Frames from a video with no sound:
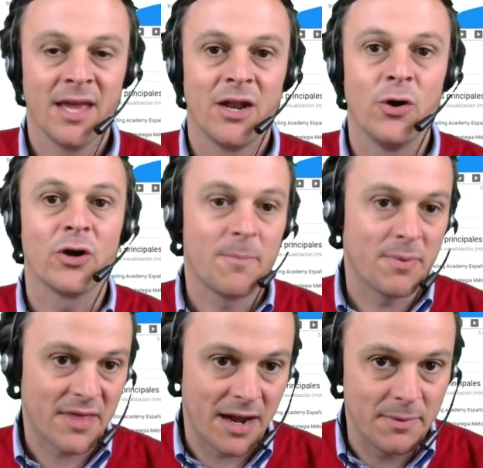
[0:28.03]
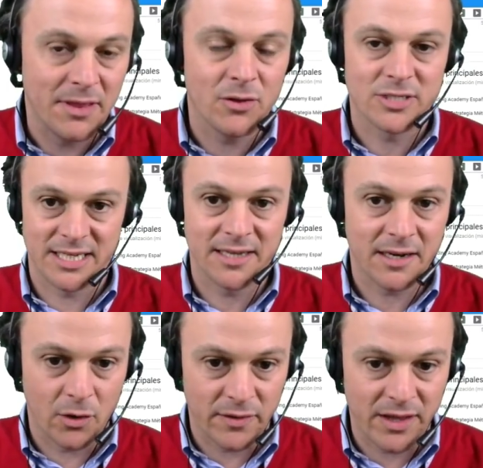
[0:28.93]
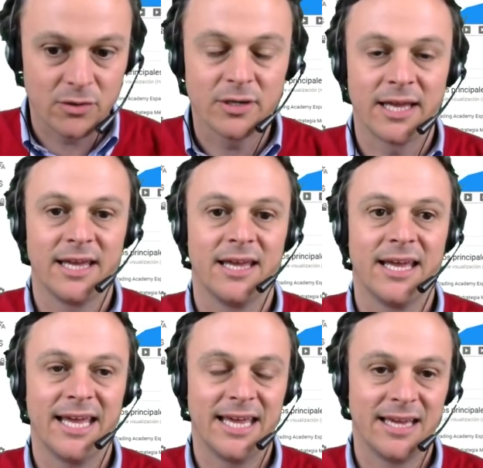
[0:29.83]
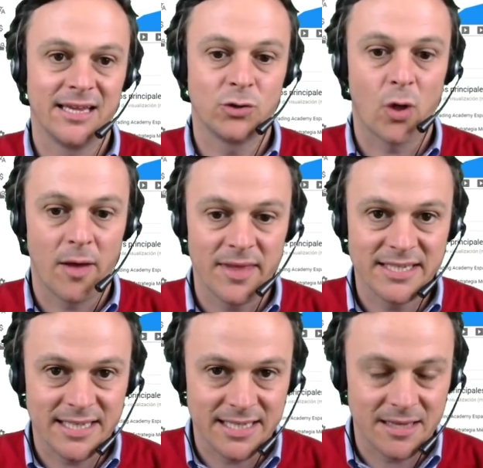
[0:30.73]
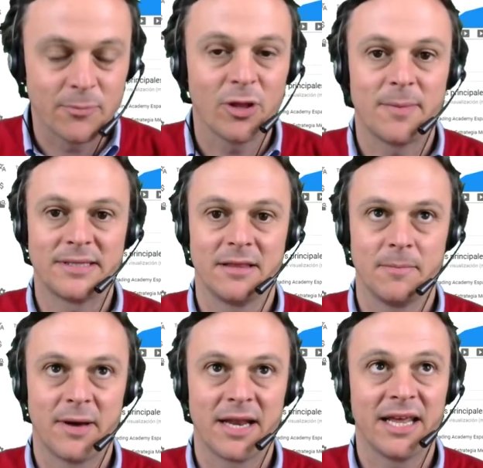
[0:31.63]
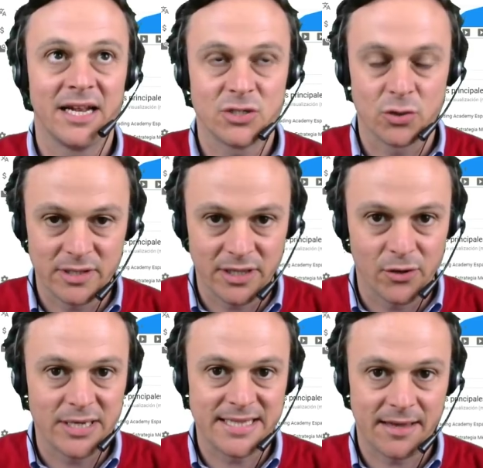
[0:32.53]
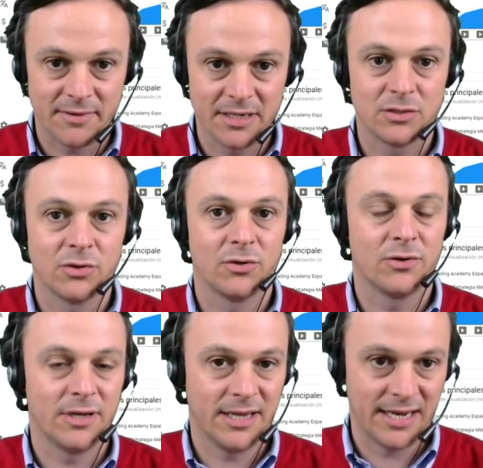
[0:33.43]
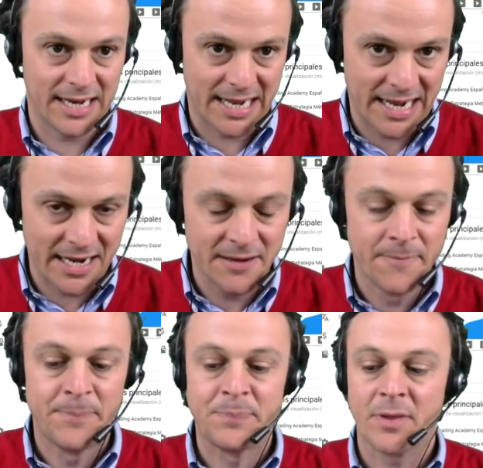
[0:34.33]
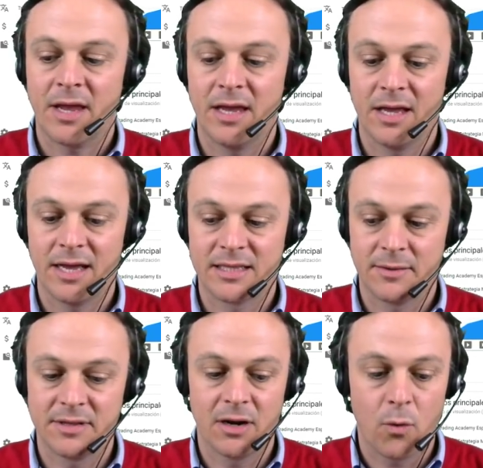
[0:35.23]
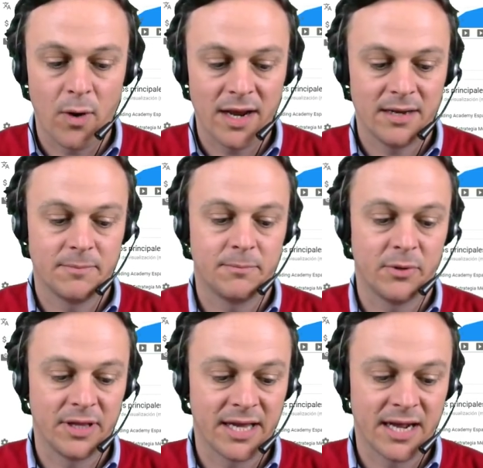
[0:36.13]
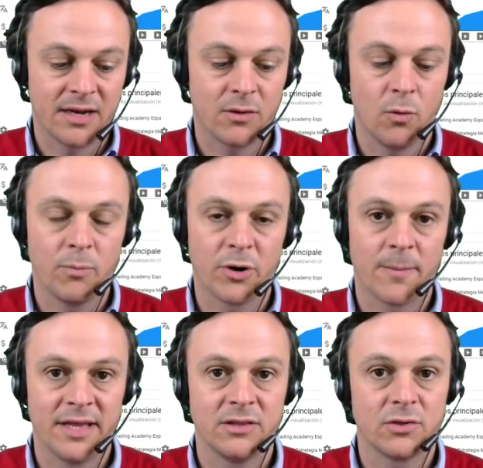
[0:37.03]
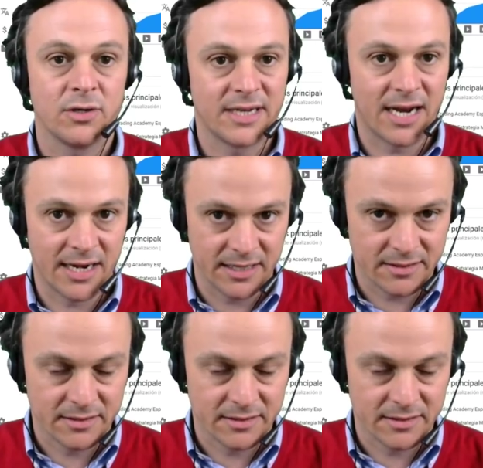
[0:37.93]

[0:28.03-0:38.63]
No quiero empezar el vídeo sin antes recordaros que eh, todavía estáis a tiempo de participar en el sorteo que está abierto en el canal, eh, a través del cual podéis ganar un programa intro de Traenet,